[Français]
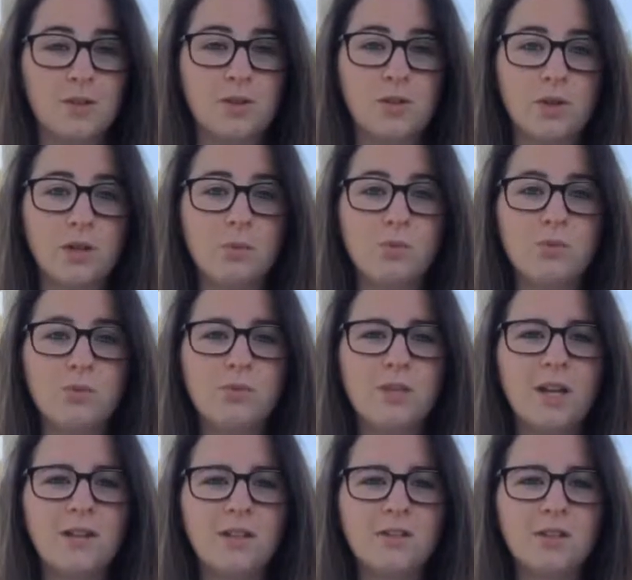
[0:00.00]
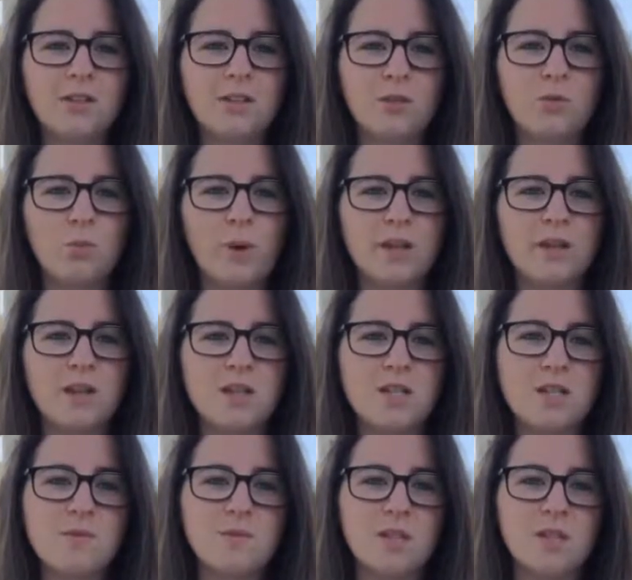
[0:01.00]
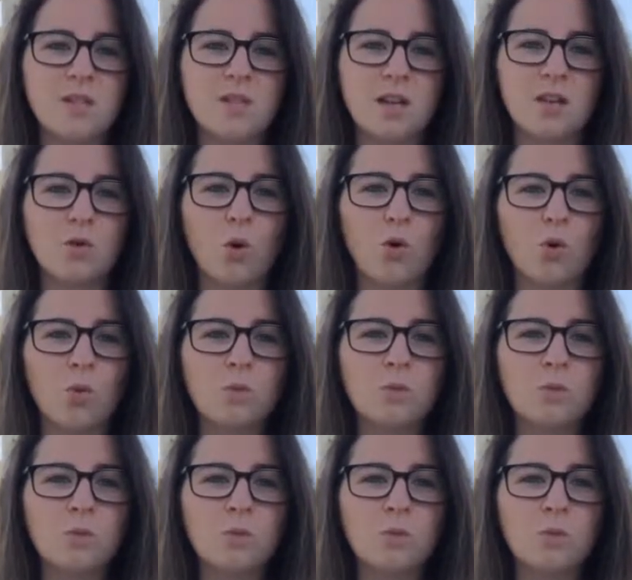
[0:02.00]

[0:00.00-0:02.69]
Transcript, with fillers: J'aurais beaucoup d'anecdotes à vous partager, mais ce serait trop